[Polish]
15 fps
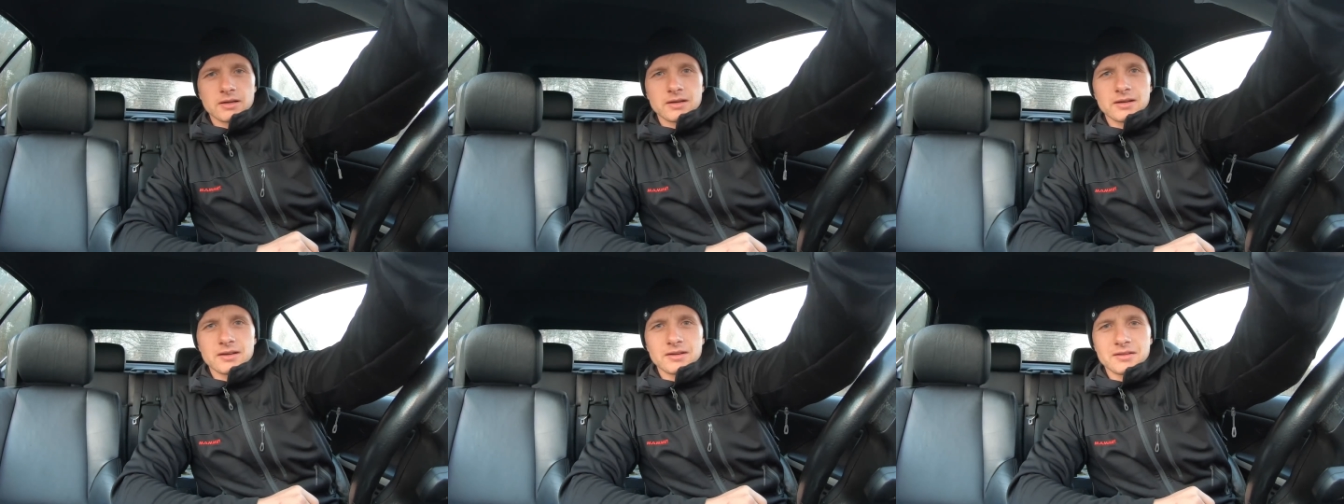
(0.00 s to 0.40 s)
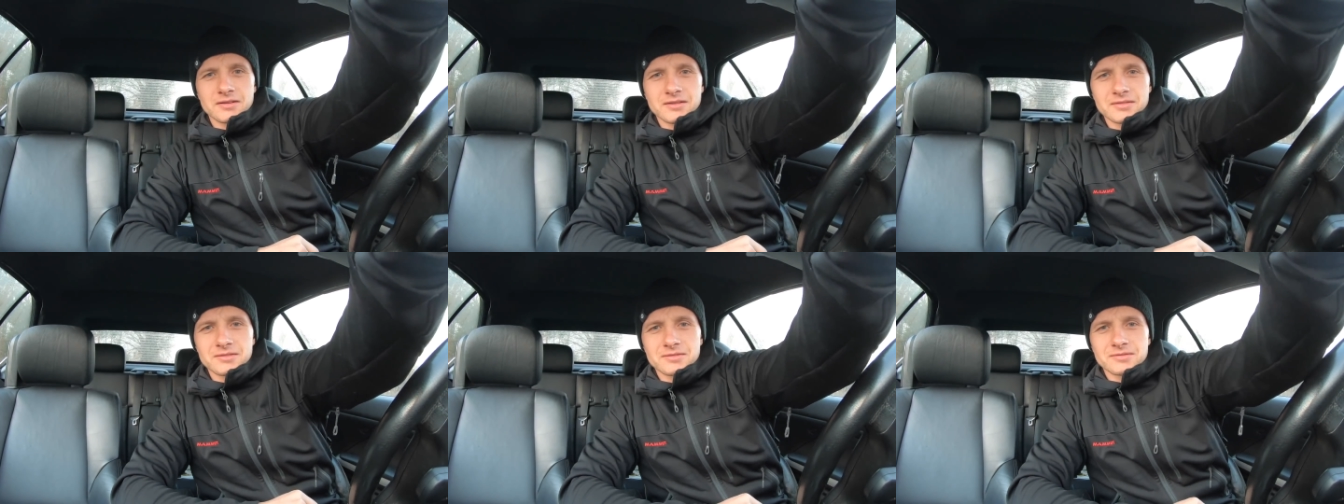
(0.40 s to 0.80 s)

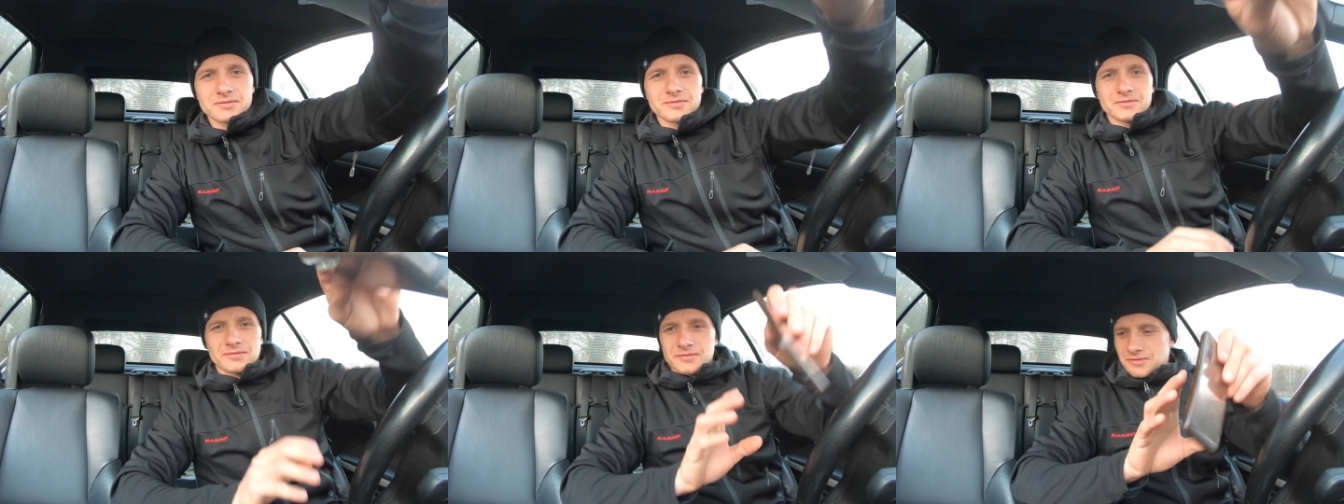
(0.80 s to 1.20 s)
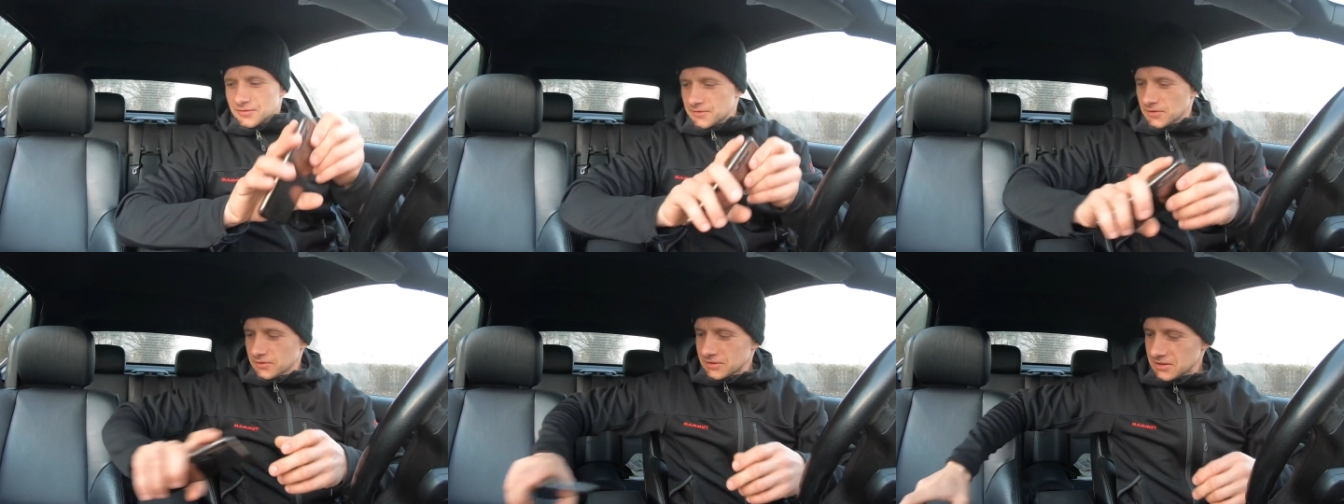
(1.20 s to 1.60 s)
e, w
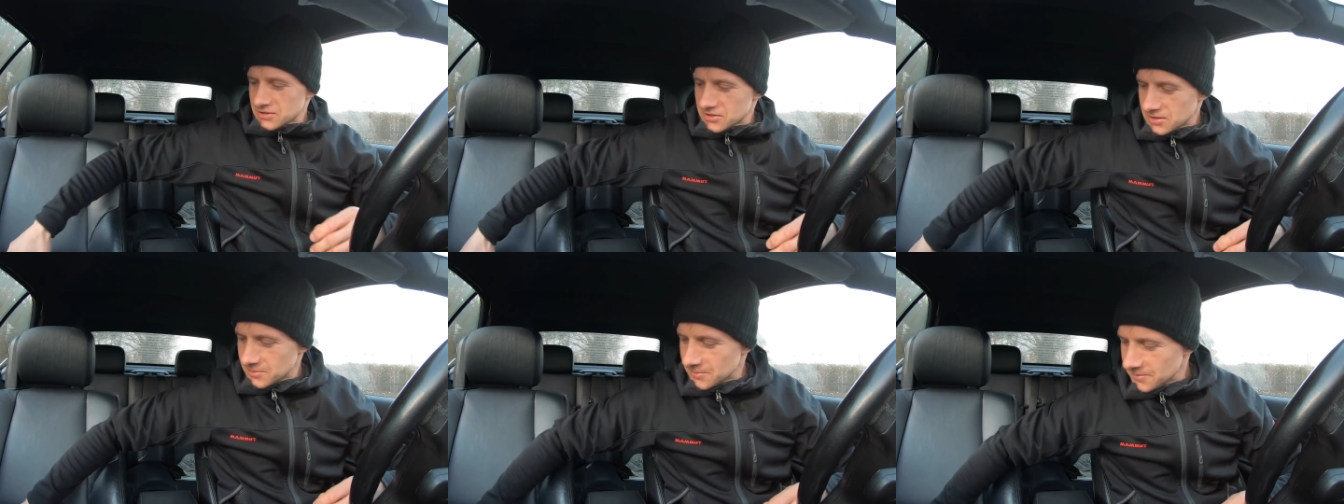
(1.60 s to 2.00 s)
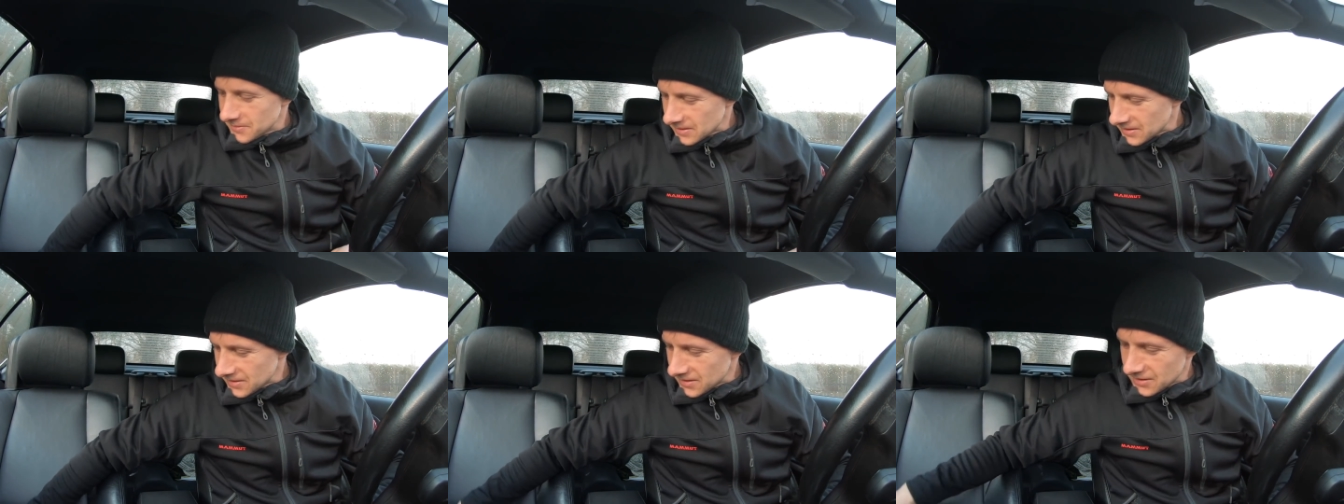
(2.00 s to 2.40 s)
świątecznym,
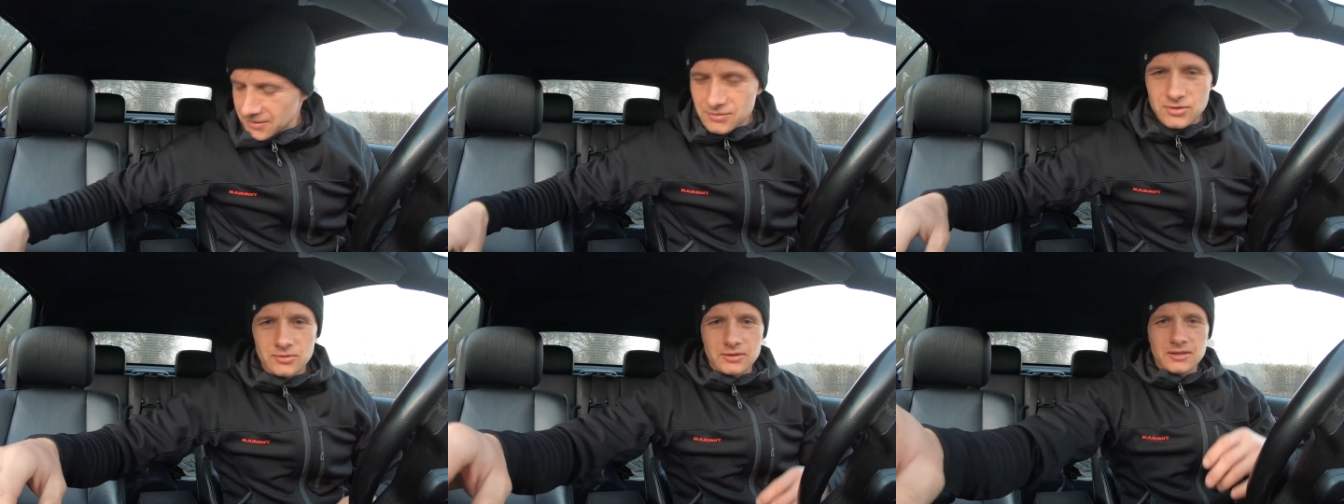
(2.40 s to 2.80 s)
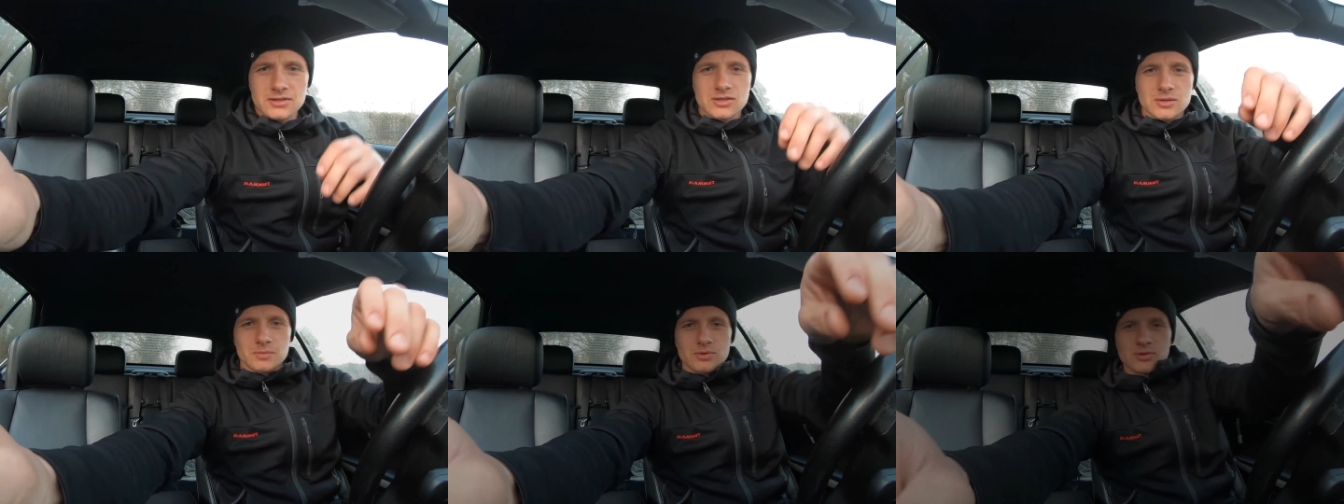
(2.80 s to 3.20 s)
w świątecznym